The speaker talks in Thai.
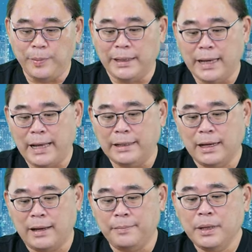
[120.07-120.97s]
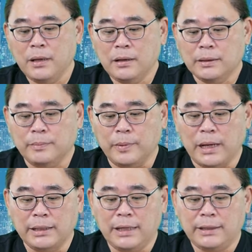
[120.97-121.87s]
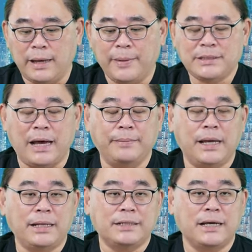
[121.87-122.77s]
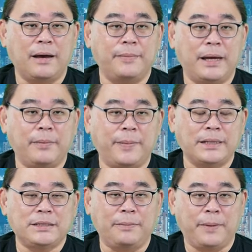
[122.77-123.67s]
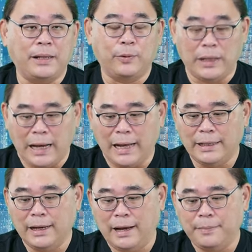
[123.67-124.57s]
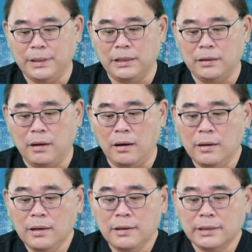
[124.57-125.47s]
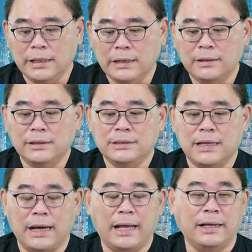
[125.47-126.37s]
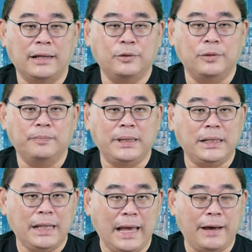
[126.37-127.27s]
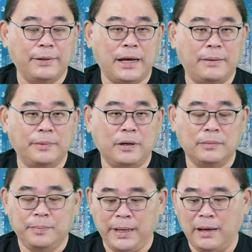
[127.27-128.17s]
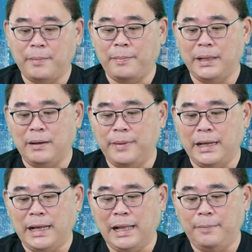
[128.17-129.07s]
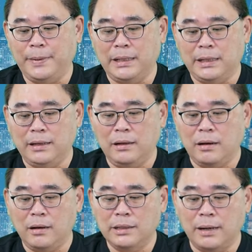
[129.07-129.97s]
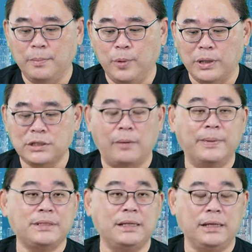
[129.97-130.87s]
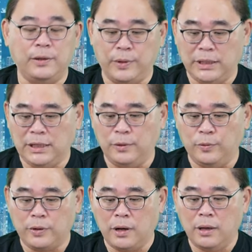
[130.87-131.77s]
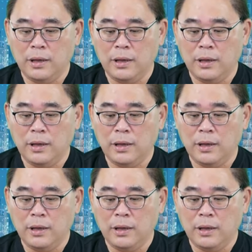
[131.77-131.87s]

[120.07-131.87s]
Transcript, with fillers: วเหมือนกันนะครับว่าที่ไตรมาสสามเนี่ยน่าจะกำไรประมาณ 7,000 กว่าล้านนะครับ อันนี้ก็ดีขึ้นจากการขาดทุนปีที่แล้วนะครับ ก็พลิกกลับมาเป็นกำไรได้แล้วปีนี้ แล้วก็ยังบวก 2% Q1Q ก็